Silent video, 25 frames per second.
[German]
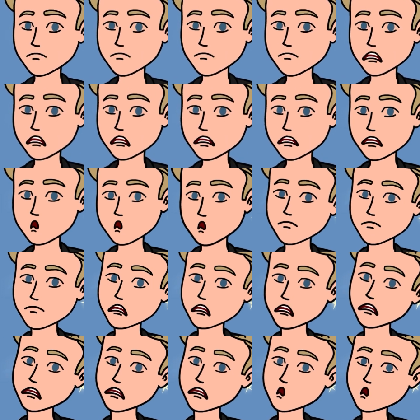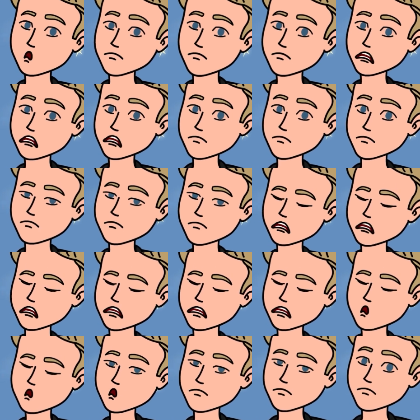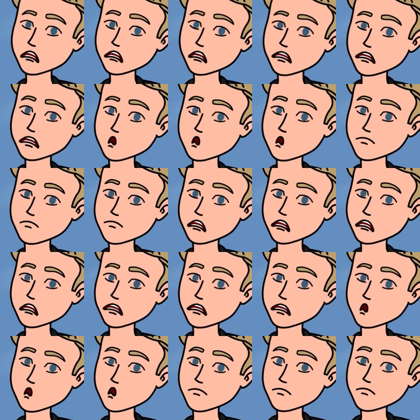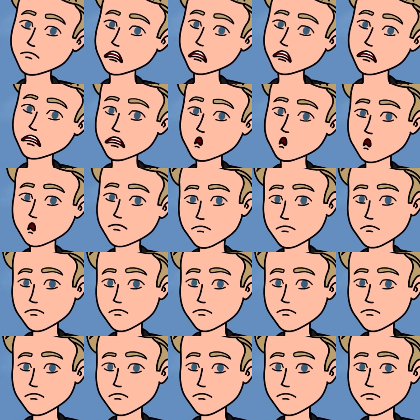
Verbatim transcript: war dies meine Chance, diese Tatsache endlich zu ändern.